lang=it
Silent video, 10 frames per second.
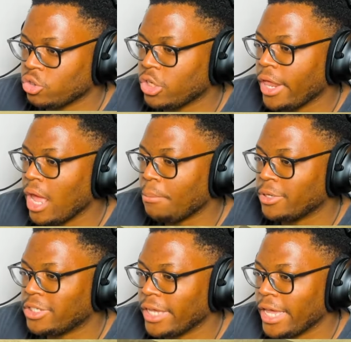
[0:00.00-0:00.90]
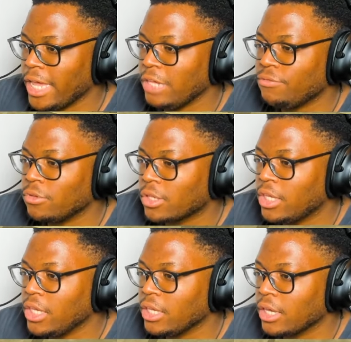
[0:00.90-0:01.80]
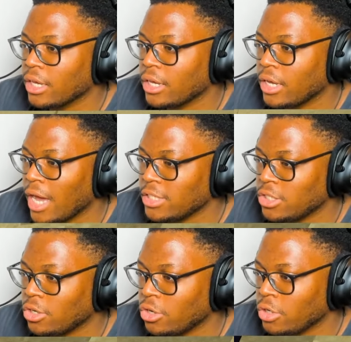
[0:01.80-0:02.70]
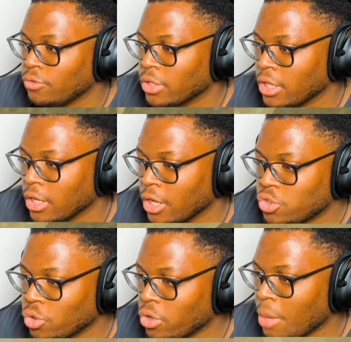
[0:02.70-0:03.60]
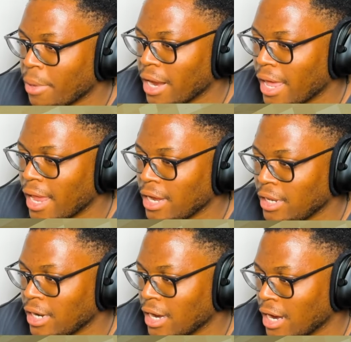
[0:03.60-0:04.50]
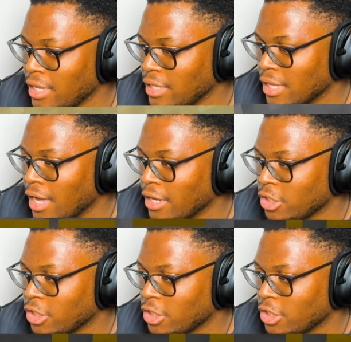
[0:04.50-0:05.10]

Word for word: succederebbe se Evil King, anzi no, non Evil King, sono una banana nananita